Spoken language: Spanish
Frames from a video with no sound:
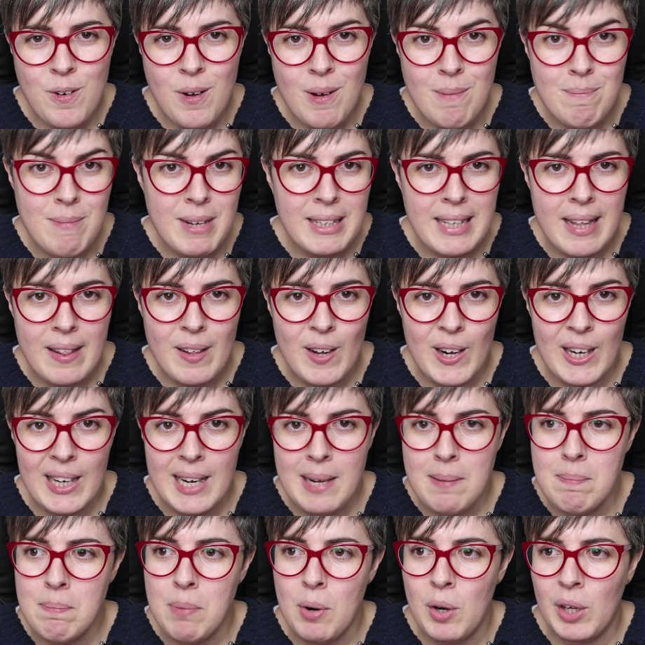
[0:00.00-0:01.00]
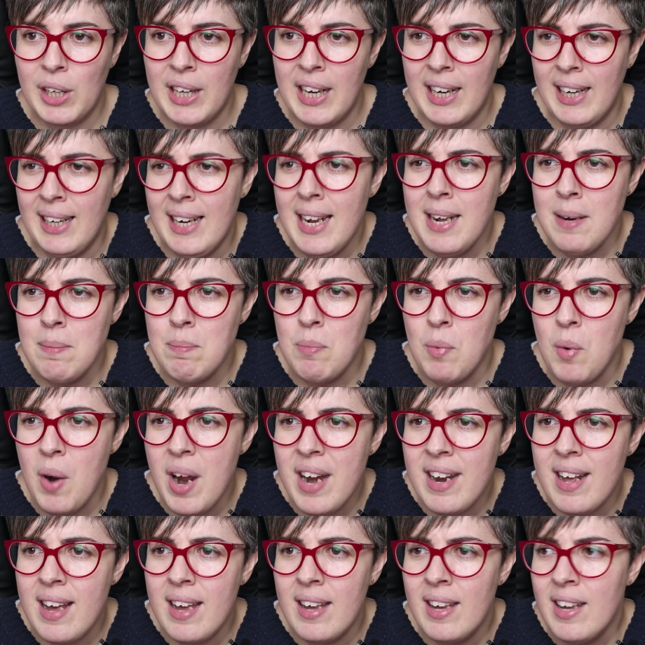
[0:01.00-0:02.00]
no han matado a Glenn porque Glenn
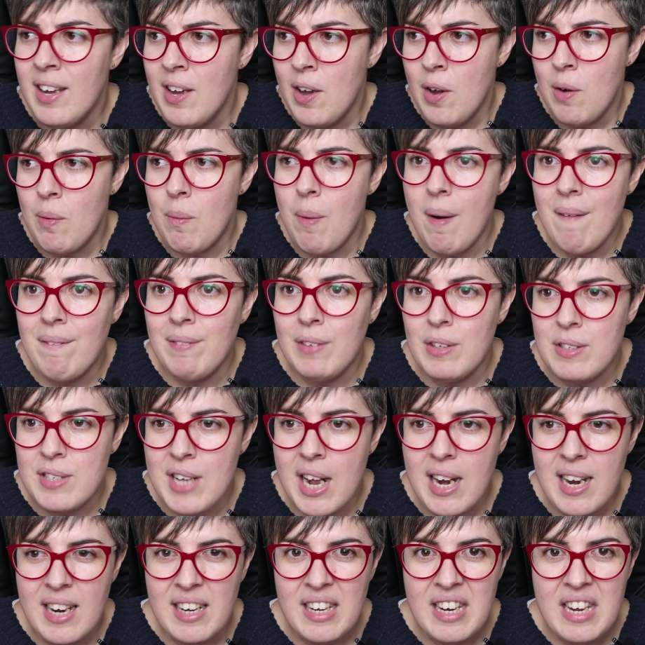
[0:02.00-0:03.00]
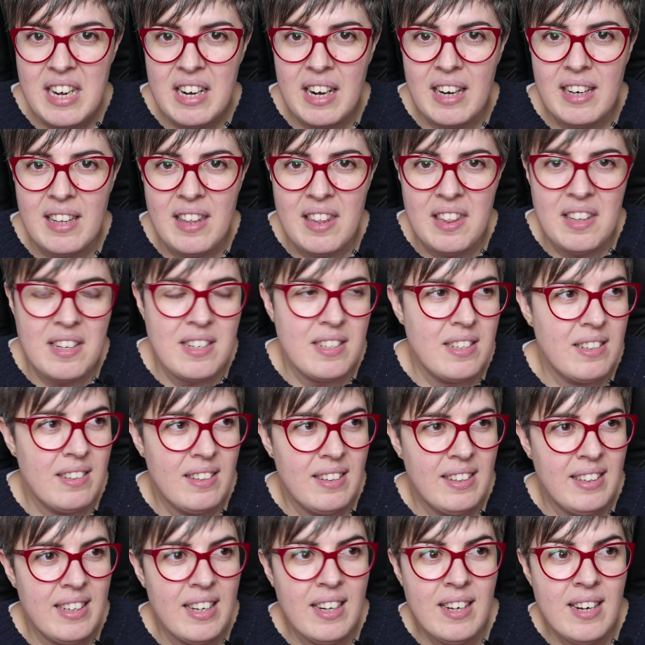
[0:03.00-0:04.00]
muere cuando sale Negan y dices,
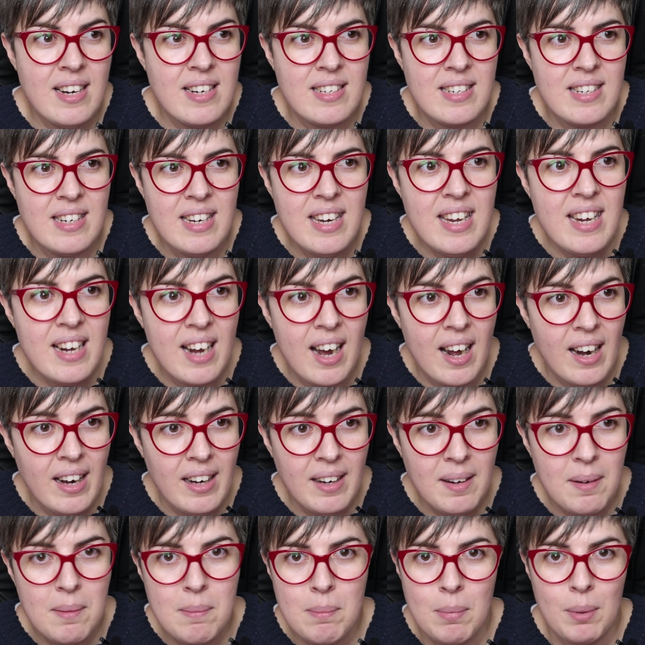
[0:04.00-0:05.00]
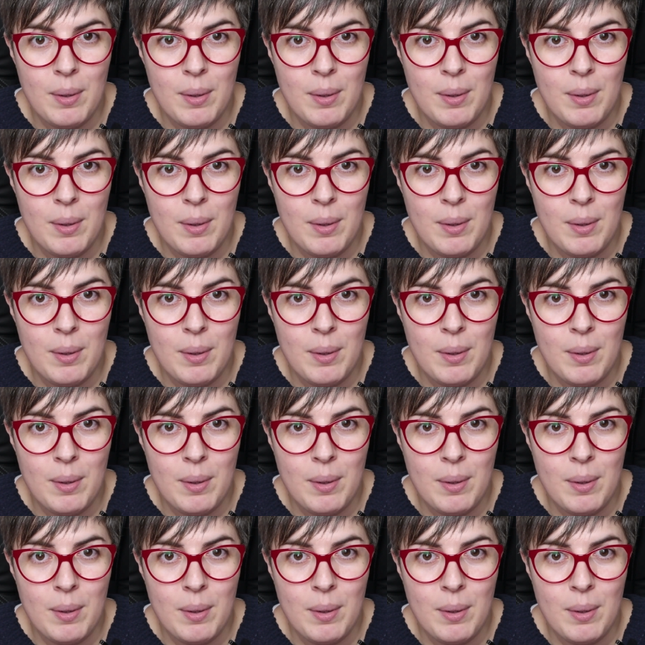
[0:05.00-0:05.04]
¿quién es Negan?